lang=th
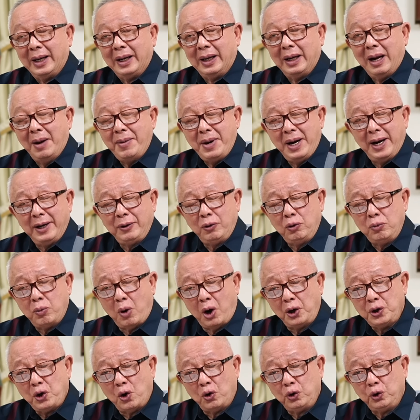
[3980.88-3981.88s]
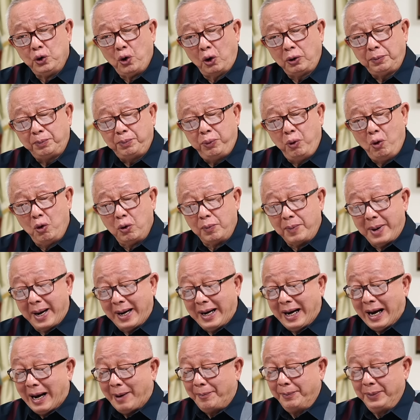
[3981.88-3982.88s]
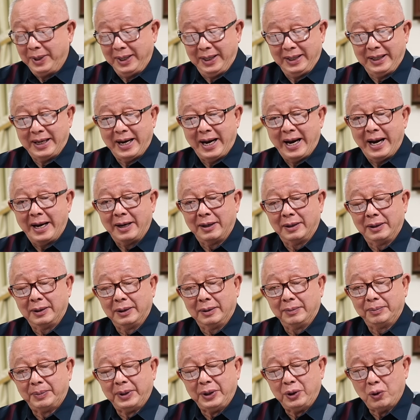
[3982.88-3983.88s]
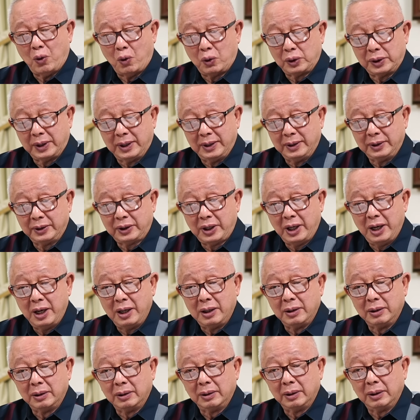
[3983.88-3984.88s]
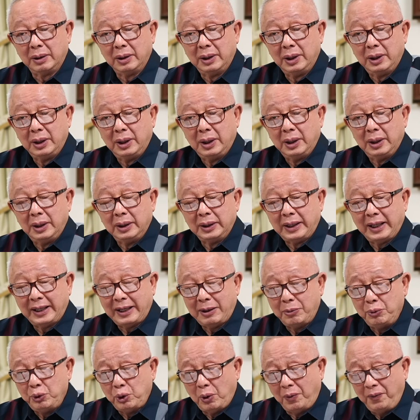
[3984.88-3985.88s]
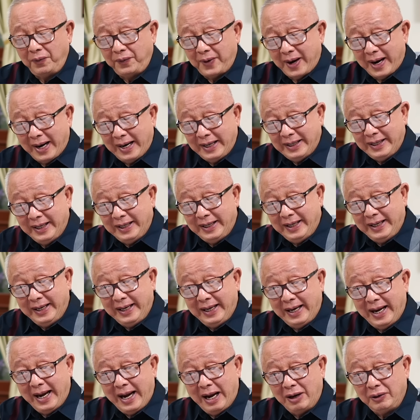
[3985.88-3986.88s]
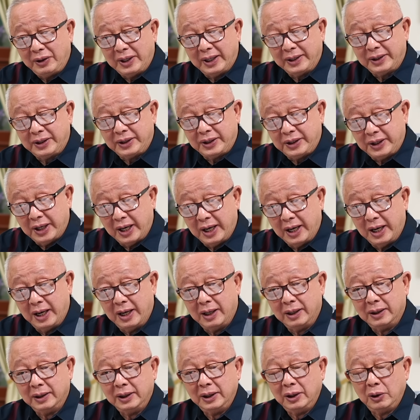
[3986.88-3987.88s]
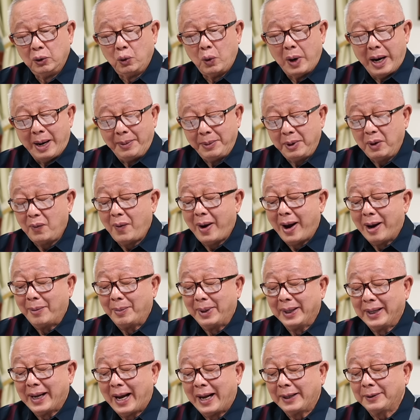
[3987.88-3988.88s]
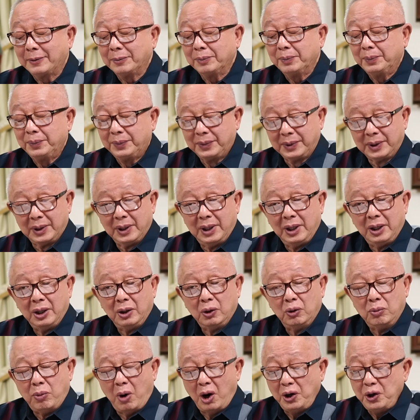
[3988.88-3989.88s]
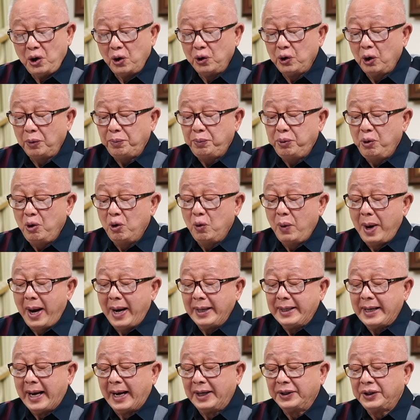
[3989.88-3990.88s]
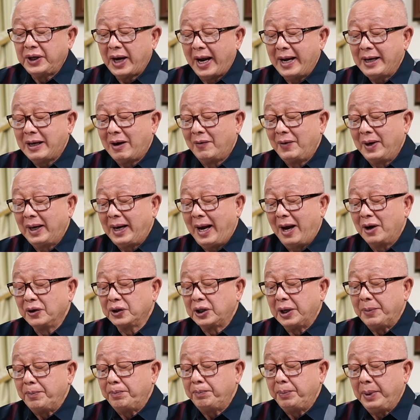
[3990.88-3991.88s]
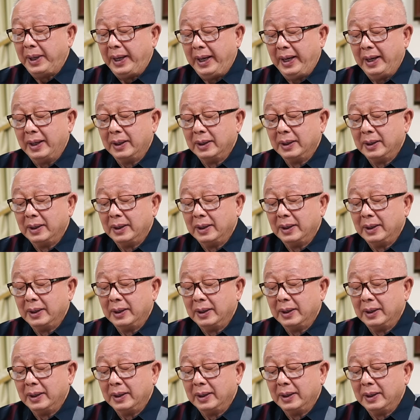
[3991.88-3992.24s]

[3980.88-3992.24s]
แล้วเมื่อคุณหมอยงยศพูดมาคำหนึ่งนะฮะประโยคหนึ่งซึ่งถ้าท่านผู้ชมฟังให้ดีๆแล้วจะเจอความระหว่างบรรทัดคุณหมอยงยศพูดว่าอย่าใช้คำว่าข้าว10 ปี